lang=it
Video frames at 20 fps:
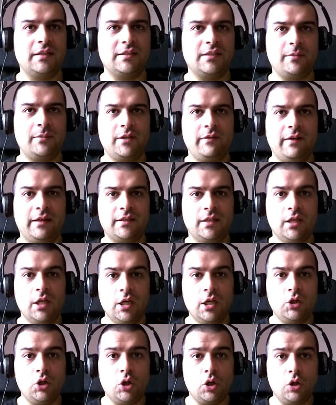Ah, siamo arrivati.
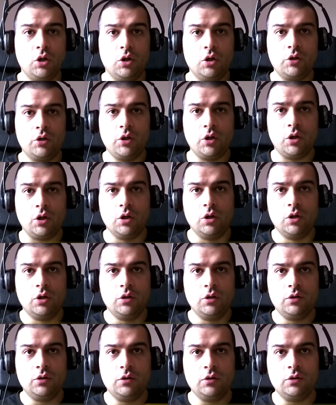No, no.
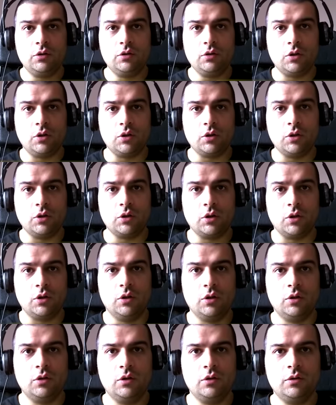No, no,
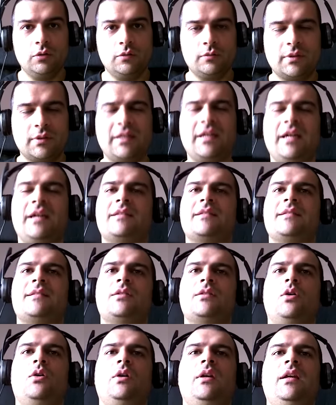no.
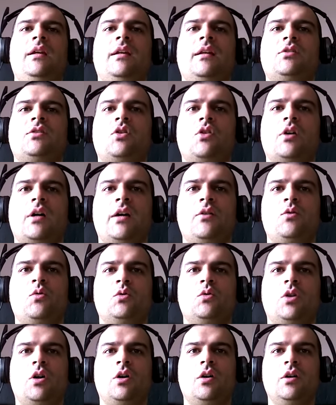Cazzolina, sono
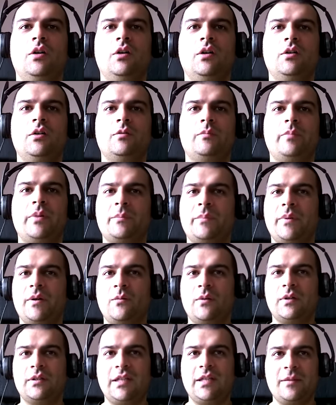caduto. Per,
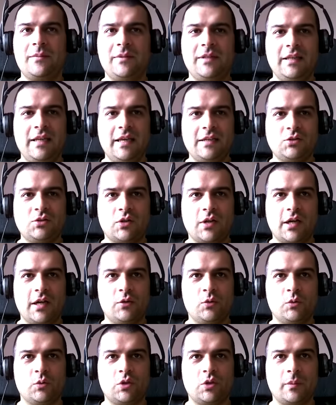per guardarmi di là sono
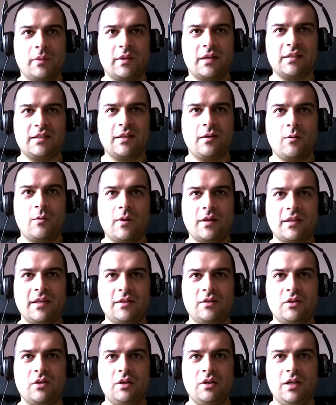caduto perché stavo
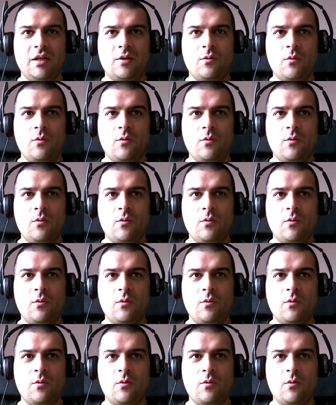guardando il